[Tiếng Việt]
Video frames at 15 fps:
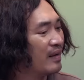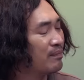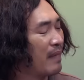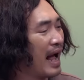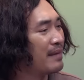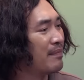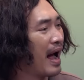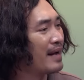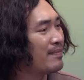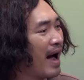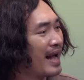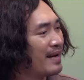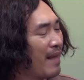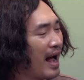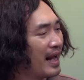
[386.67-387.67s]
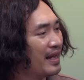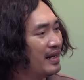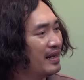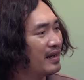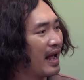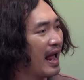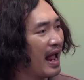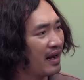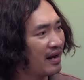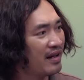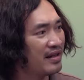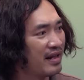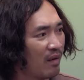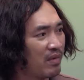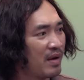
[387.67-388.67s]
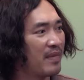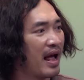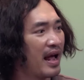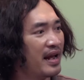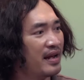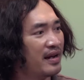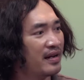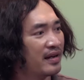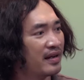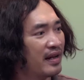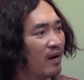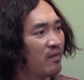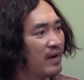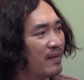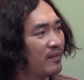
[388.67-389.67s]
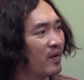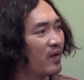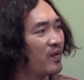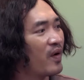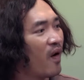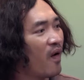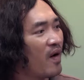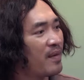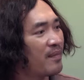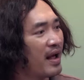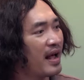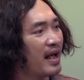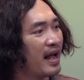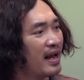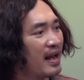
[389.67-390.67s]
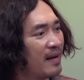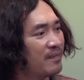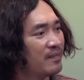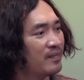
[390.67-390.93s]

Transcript: bậy bậy bậy bậy hát đi giọng em hay giọng em hồi nhỏ em hát hay lắm